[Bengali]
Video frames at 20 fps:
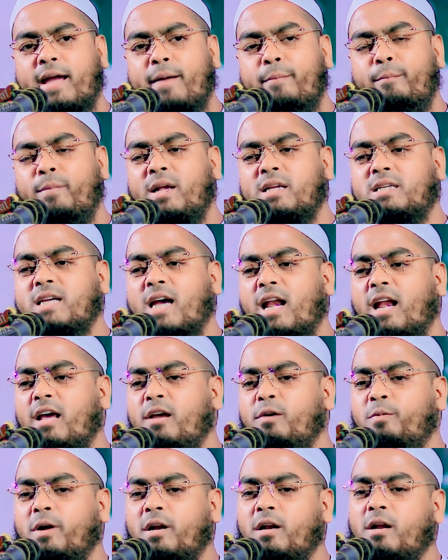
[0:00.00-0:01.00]
কেমনে
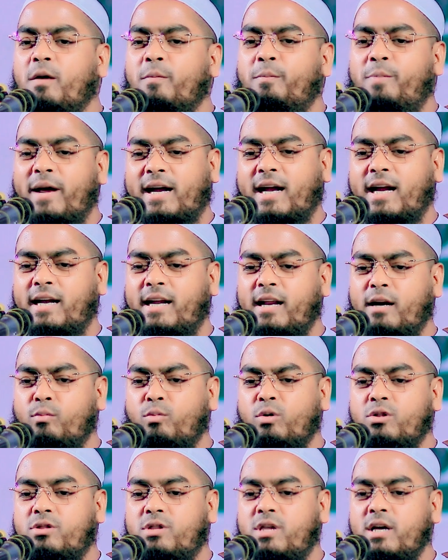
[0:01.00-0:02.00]
চালাইবেন প্যাকেটের
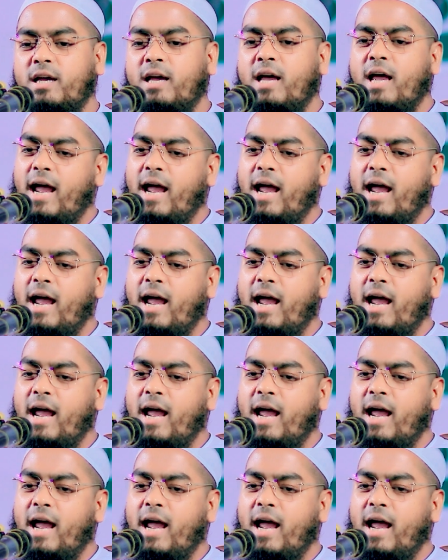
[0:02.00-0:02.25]
মধ্যে